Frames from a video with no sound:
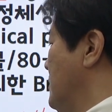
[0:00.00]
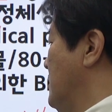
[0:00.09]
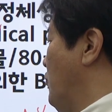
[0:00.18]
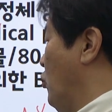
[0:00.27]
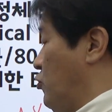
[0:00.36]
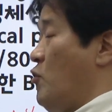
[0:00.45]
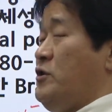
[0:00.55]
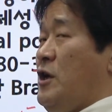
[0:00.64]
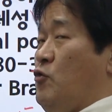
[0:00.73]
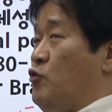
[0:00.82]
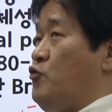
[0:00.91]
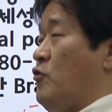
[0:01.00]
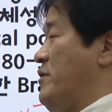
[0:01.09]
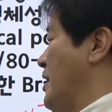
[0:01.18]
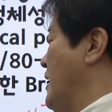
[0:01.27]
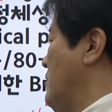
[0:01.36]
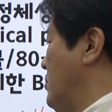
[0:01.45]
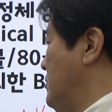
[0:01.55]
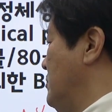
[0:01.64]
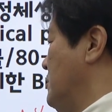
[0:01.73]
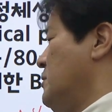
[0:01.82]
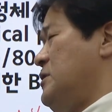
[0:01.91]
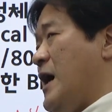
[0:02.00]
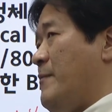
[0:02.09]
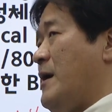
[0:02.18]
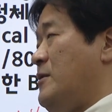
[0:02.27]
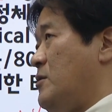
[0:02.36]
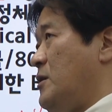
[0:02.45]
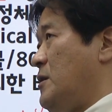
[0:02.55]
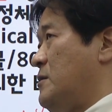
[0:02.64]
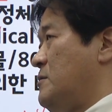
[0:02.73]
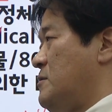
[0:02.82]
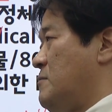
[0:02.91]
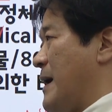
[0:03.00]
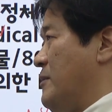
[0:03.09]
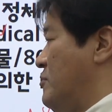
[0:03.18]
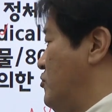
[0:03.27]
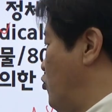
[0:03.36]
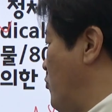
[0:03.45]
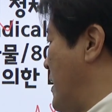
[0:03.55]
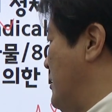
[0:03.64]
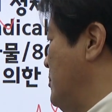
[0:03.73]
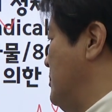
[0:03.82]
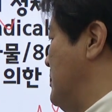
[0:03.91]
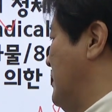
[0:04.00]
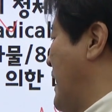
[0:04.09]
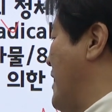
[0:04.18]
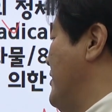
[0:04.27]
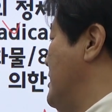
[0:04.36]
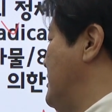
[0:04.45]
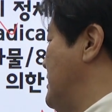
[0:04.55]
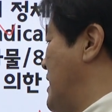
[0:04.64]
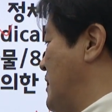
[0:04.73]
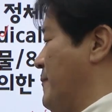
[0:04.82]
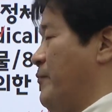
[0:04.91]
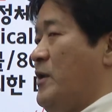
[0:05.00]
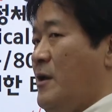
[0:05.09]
어, 보통 이제 요쪽 세계에서는 이 양반들이 그 만든 촉매는 이제 단일짜리